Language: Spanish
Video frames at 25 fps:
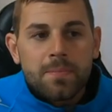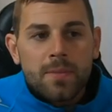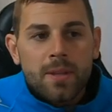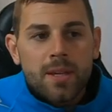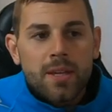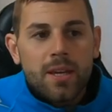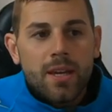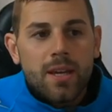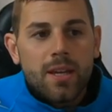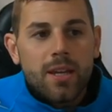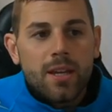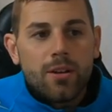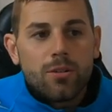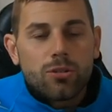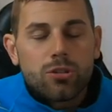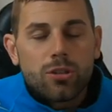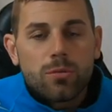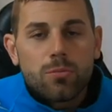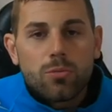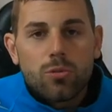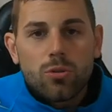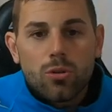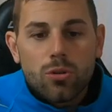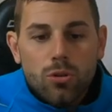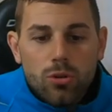y nos
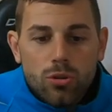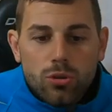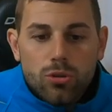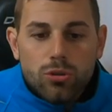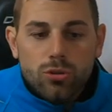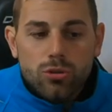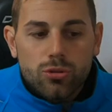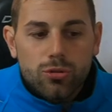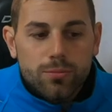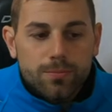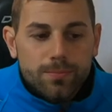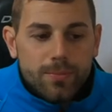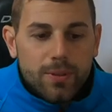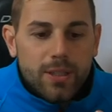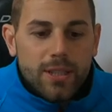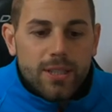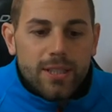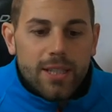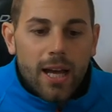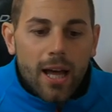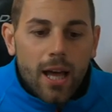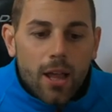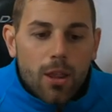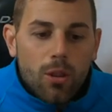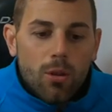hemos
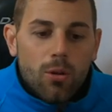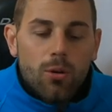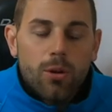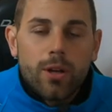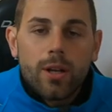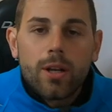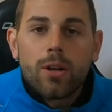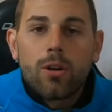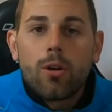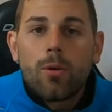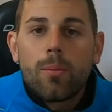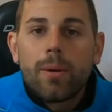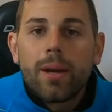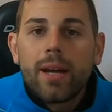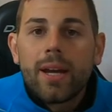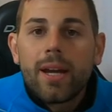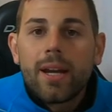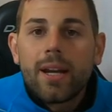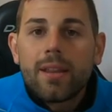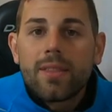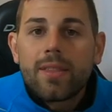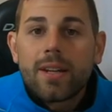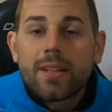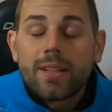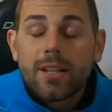quitado el
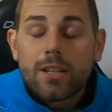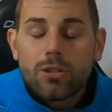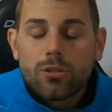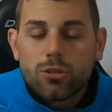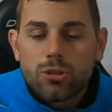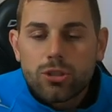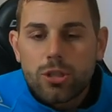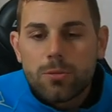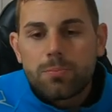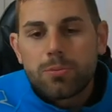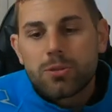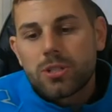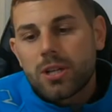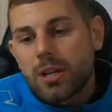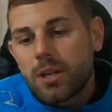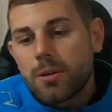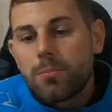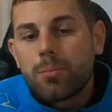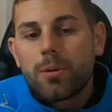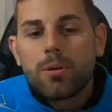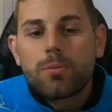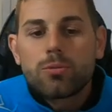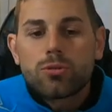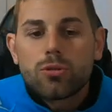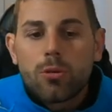comer ciertas cosas, pues aquí
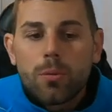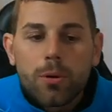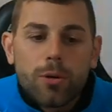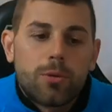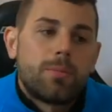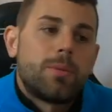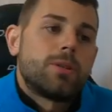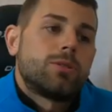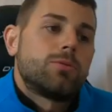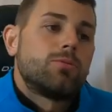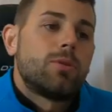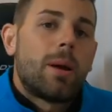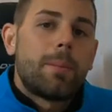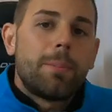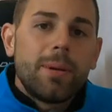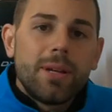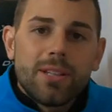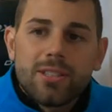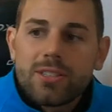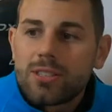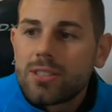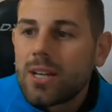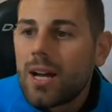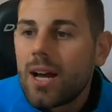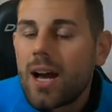podemos comernos más una
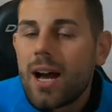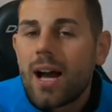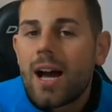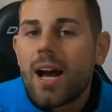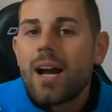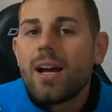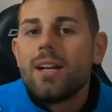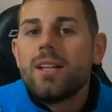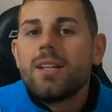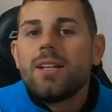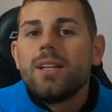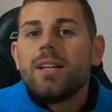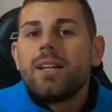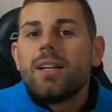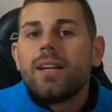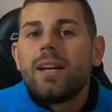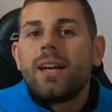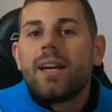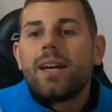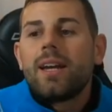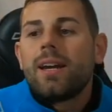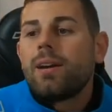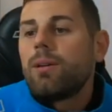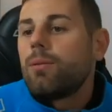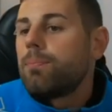pizza,
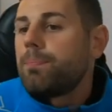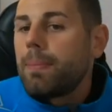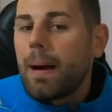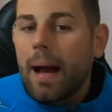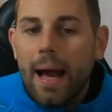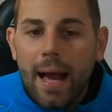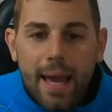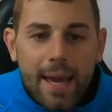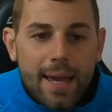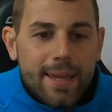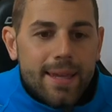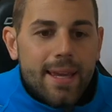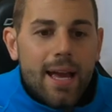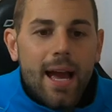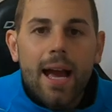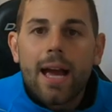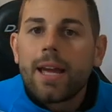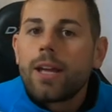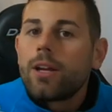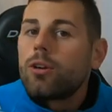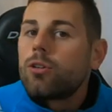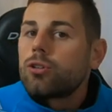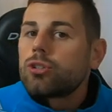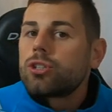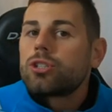eh, paella
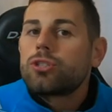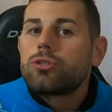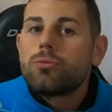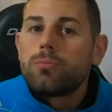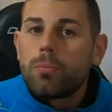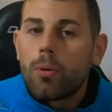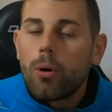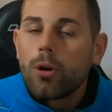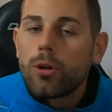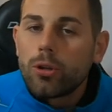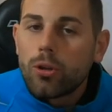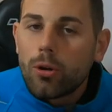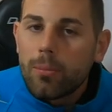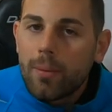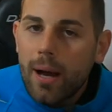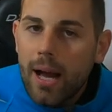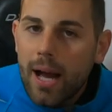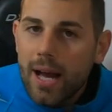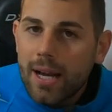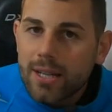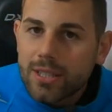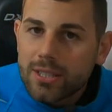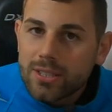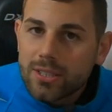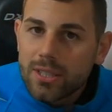y cosas un poquito
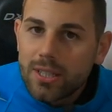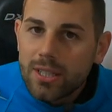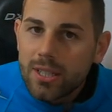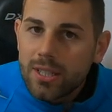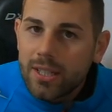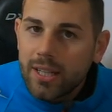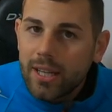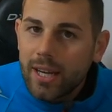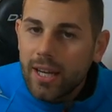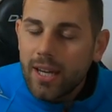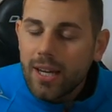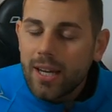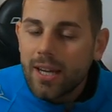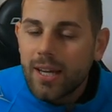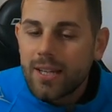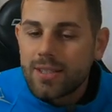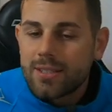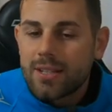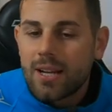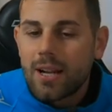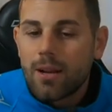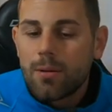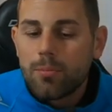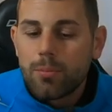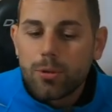más eh, que
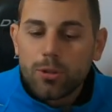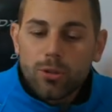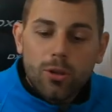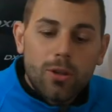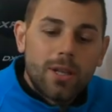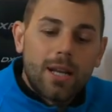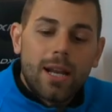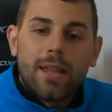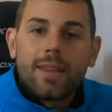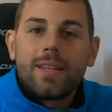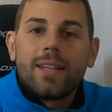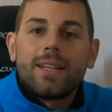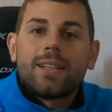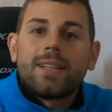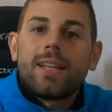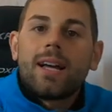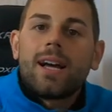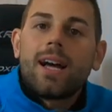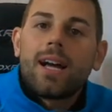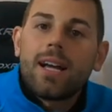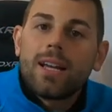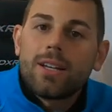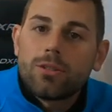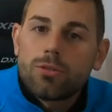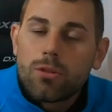salga un poquito de la
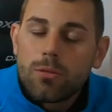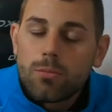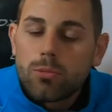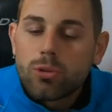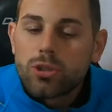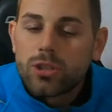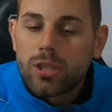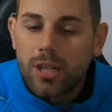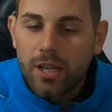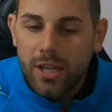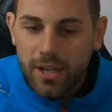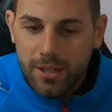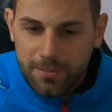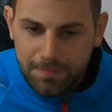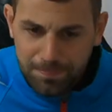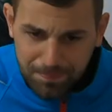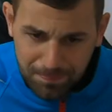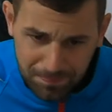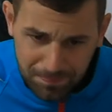dieta que solemos tener.